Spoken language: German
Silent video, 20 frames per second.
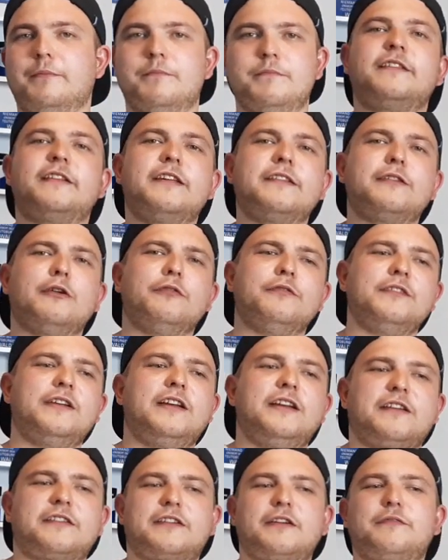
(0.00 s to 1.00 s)
Das erste
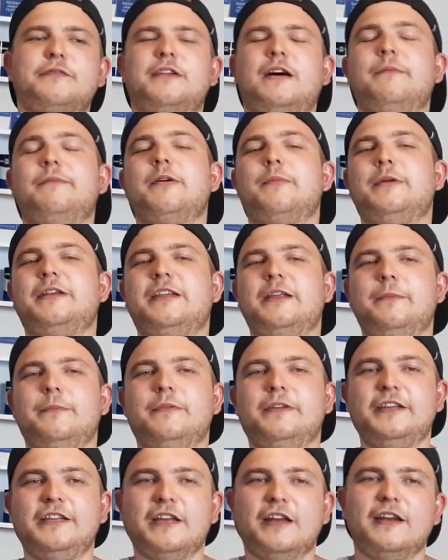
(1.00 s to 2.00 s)
Auseinandertreffen haben wir mit
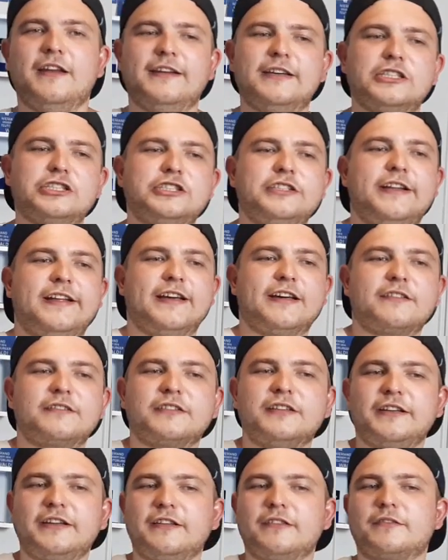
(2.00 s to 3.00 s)
dem niederländischen
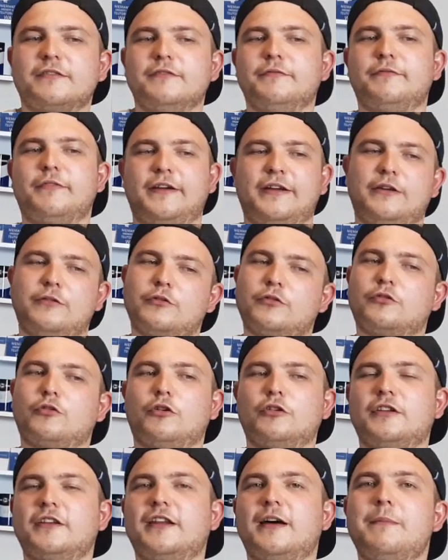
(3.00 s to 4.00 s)
Erstligisten Feyenoord
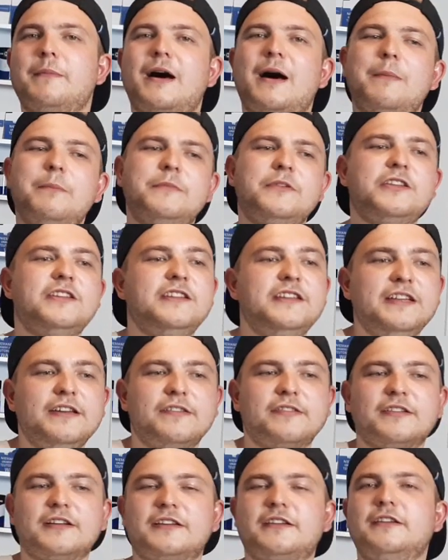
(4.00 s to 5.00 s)
Rotterdam am
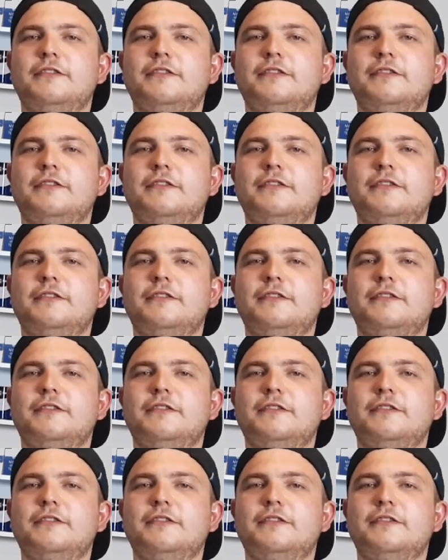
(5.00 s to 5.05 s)
Dienstag,